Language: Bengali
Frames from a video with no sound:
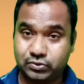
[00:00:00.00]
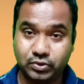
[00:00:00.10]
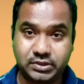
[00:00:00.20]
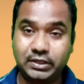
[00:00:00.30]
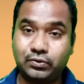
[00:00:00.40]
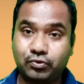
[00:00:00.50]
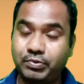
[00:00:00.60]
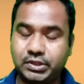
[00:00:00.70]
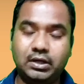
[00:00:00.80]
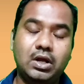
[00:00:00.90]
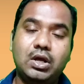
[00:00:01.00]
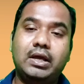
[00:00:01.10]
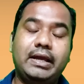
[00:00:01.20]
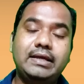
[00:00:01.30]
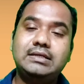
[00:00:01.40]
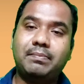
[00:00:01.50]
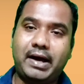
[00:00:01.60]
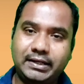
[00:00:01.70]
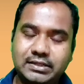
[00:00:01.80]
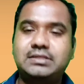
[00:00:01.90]
কাজ করছে কোভিশিল্ড এই যে
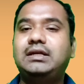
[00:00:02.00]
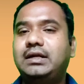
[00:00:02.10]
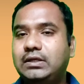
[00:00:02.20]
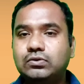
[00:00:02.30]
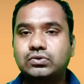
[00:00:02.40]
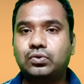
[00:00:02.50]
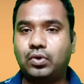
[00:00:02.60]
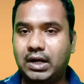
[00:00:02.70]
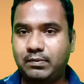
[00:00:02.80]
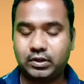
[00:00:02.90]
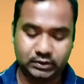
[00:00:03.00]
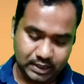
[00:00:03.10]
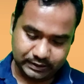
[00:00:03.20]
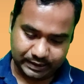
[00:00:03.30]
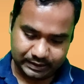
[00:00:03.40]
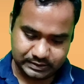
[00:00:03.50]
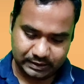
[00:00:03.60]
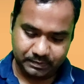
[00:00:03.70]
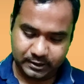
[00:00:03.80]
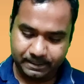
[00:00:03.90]
ভাইরাসটি এখানে ইউজ করলাম অর্থাৎ এখানে
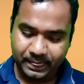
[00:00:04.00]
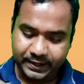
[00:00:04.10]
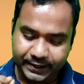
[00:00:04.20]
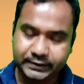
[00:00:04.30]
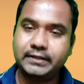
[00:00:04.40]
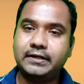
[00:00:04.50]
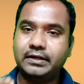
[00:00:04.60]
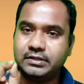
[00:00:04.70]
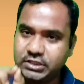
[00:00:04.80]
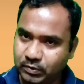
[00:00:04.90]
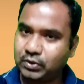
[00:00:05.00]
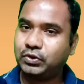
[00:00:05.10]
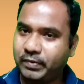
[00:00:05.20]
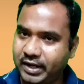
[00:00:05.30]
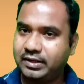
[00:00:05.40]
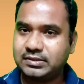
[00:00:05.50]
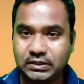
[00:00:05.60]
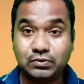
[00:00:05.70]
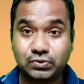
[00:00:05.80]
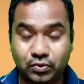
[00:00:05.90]
যে আমরা একটি জীবন্ত ভাইরাস
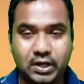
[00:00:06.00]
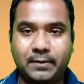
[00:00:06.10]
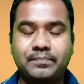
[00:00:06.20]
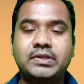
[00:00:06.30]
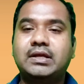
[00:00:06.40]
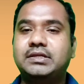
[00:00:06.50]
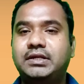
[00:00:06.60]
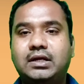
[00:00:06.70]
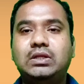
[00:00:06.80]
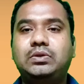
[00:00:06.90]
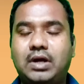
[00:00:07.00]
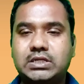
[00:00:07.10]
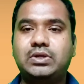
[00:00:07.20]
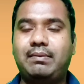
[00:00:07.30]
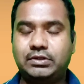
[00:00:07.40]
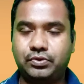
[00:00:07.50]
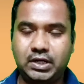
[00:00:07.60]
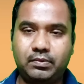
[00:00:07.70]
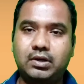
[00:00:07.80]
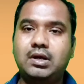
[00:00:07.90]
ইউজ করলাম যেটা কিন্তু আসলে আমাদের
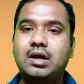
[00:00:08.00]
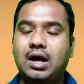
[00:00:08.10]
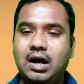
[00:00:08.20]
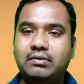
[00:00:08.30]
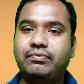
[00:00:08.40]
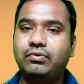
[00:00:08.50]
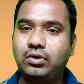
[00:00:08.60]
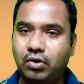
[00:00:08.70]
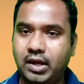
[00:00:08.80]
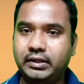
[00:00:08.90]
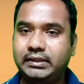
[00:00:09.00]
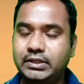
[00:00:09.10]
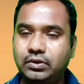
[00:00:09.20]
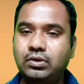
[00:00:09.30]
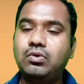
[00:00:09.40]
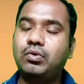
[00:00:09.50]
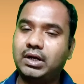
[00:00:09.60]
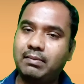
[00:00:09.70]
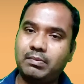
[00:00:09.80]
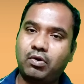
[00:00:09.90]
শরীরের পক্ষে হার্মফুল নয় কি জন্য
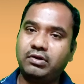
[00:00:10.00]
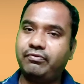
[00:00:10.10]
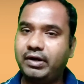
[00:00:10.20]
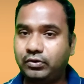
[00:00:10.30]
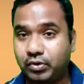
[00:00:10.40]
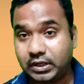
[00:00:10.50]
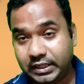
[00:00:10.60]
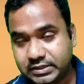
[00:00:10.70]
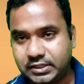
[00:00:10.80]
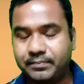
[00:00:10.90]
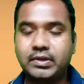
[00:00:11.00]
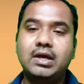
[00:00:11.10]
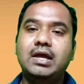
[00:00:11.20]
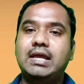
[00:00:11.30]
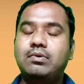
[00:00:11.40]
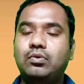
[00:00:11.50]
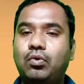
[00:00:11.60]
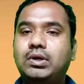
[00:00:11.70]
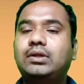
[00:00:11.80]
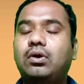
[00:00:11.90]
ওটাকে আমরা মডিফাইড করে নিয়েছি এবং
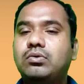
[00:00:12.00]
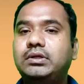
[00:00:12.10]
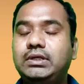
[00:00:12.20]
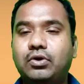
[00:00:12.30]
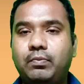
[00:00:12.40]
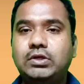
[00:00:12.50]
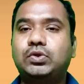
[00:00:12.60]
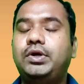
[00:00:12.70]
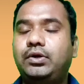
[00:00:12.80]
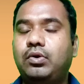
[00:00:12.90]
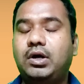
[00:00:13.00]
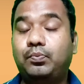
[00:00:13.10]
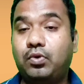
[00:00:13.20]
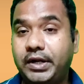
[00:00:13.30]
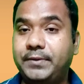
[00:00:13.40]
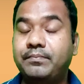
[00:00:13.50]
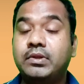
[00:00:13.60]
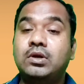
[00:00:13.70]
ওটা তখন কি করবে শরীর ঢোকার পরে